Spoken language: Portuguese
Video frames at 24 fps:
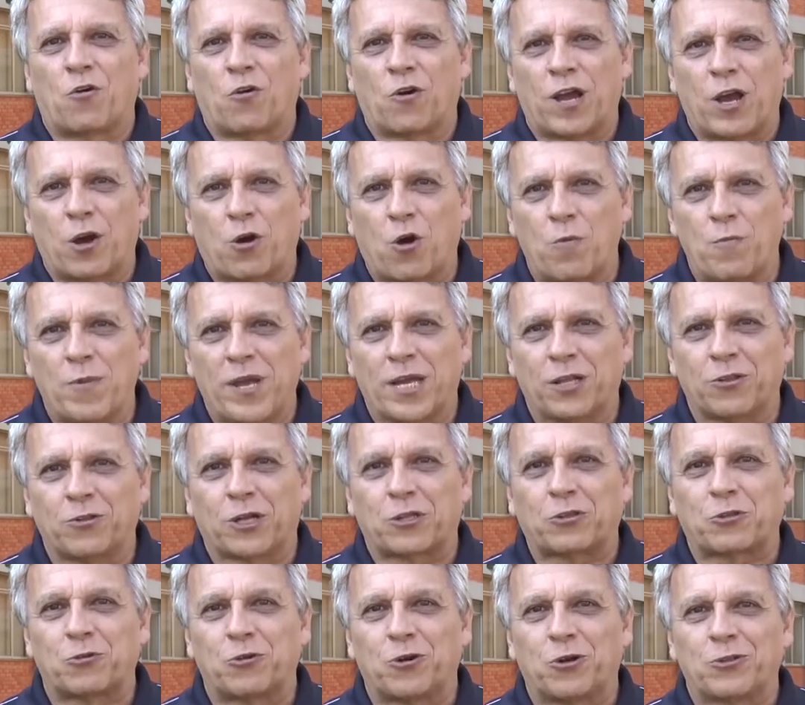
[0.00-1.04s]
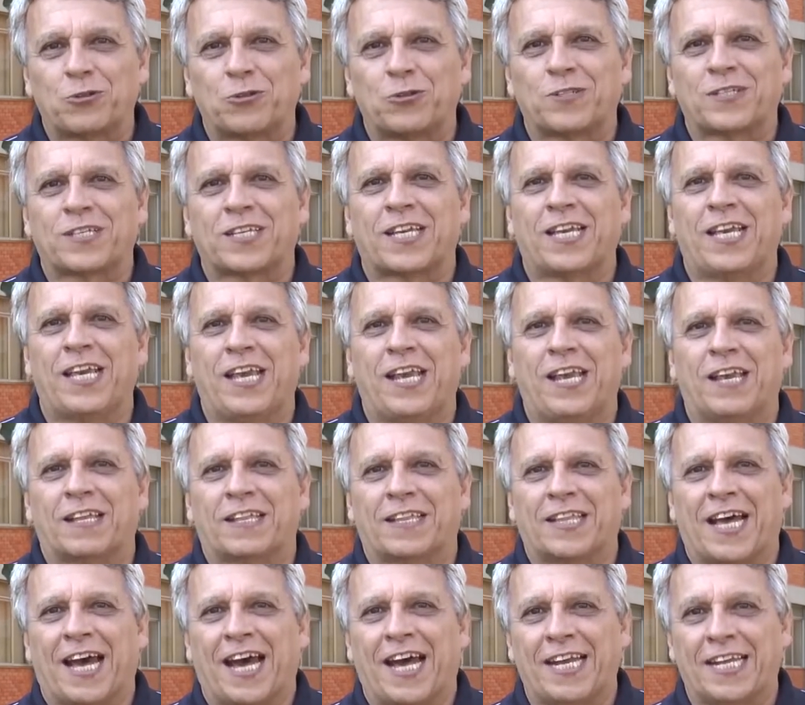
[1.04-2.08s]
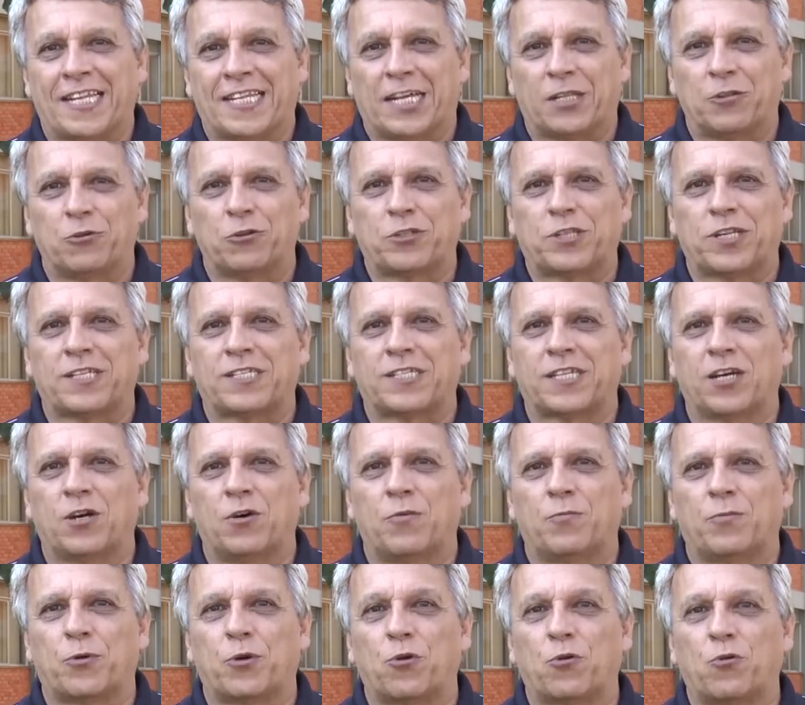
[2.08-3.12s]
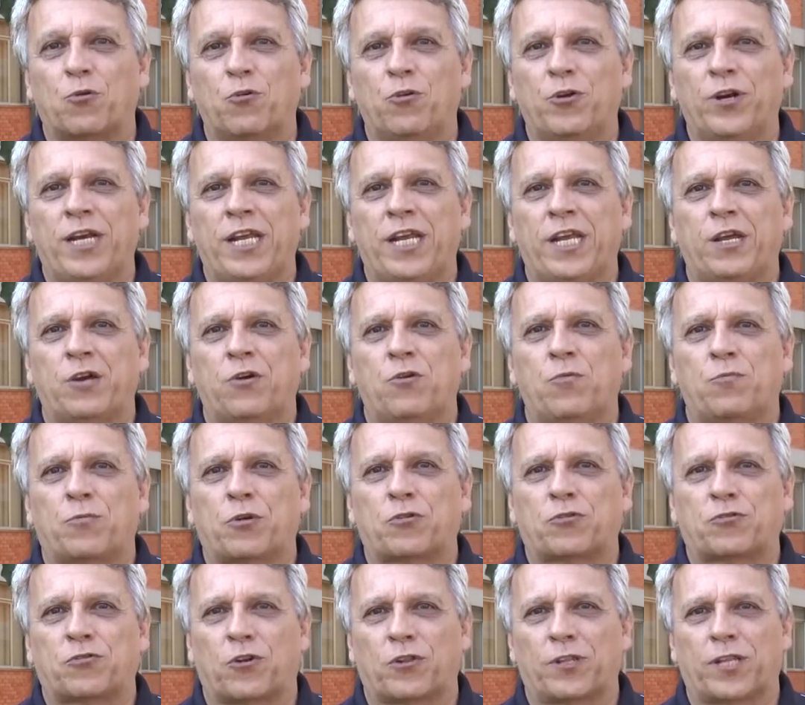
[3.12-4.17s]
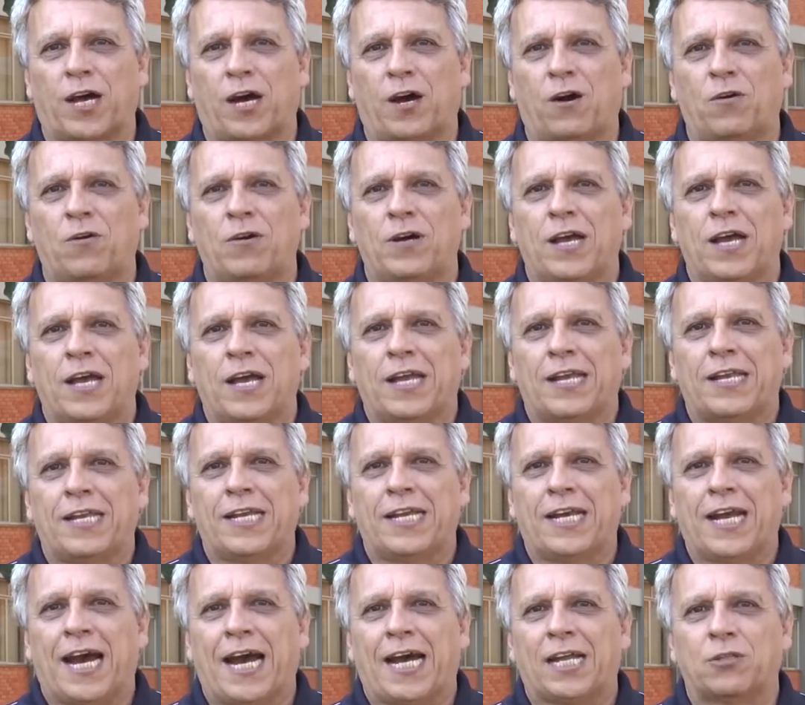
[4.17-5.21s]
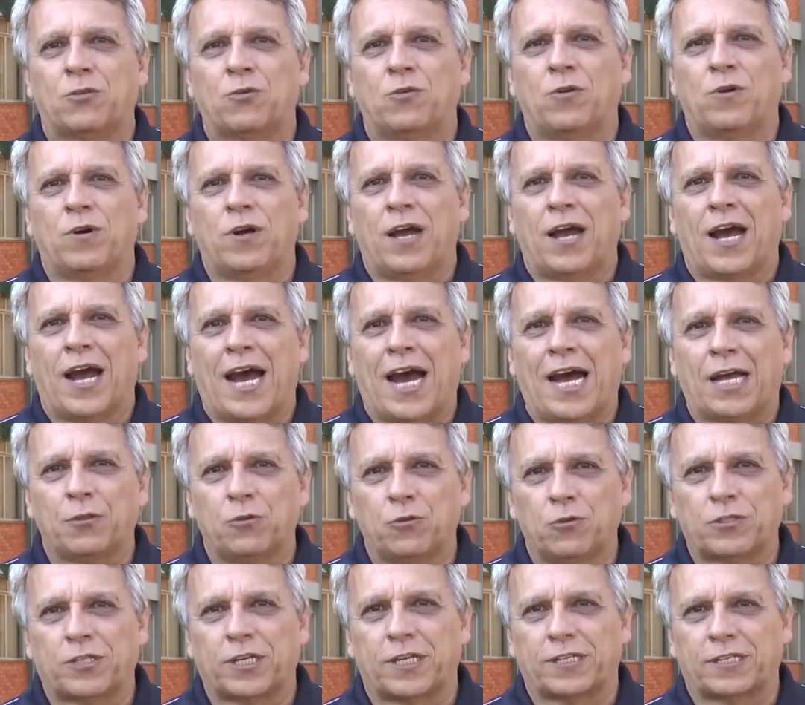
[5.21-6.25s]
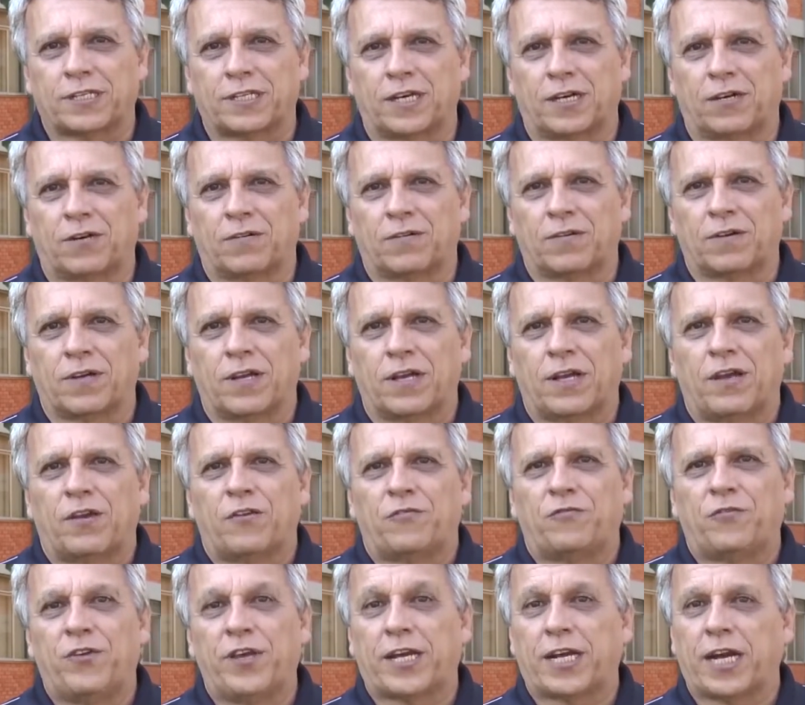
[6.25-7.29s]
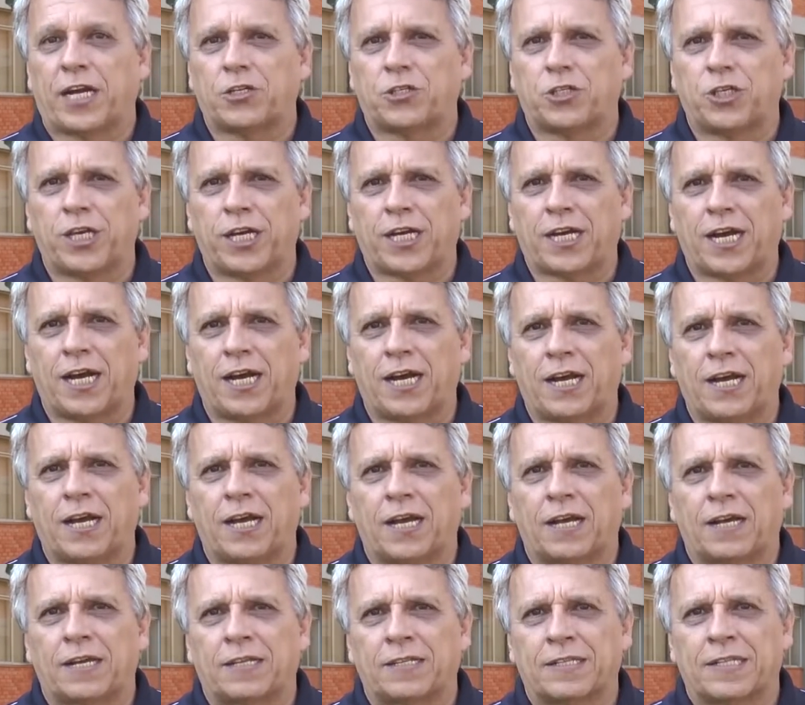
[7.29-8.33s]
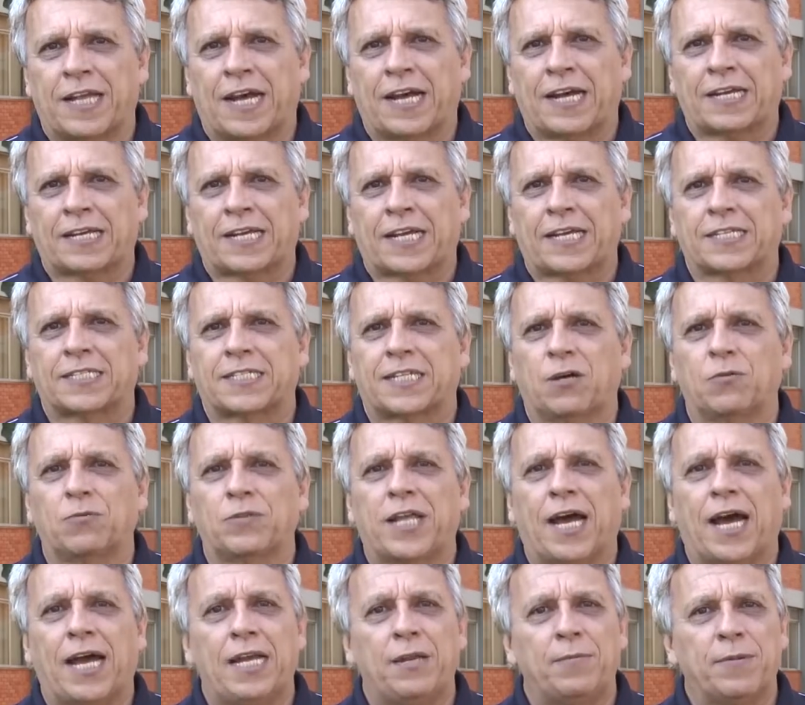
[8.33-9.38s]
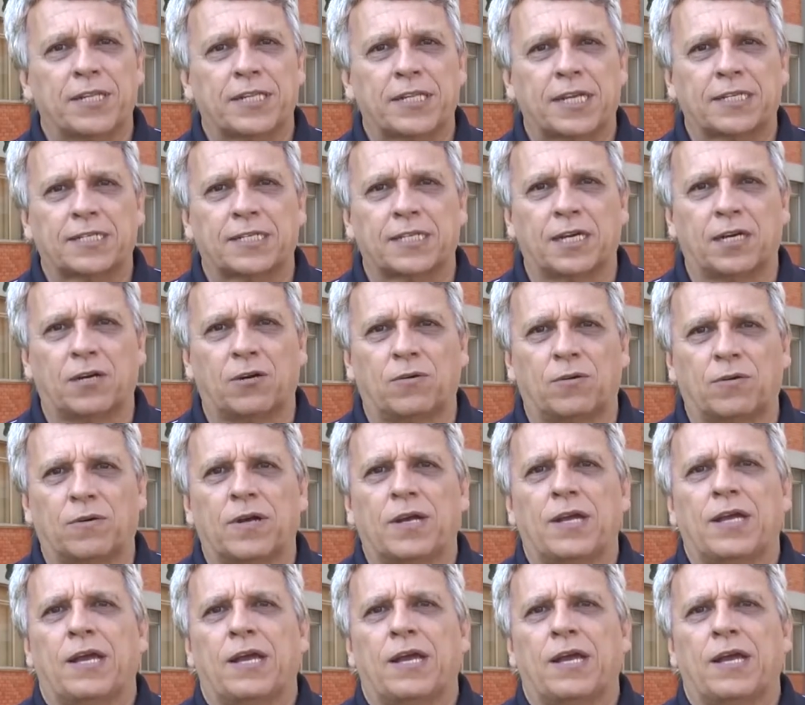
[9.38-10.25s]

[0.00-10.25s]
Recomendo a todos que, na área da nutrição, procure um profissional ligado à nutrição. Fica a dica na questão da alimentação.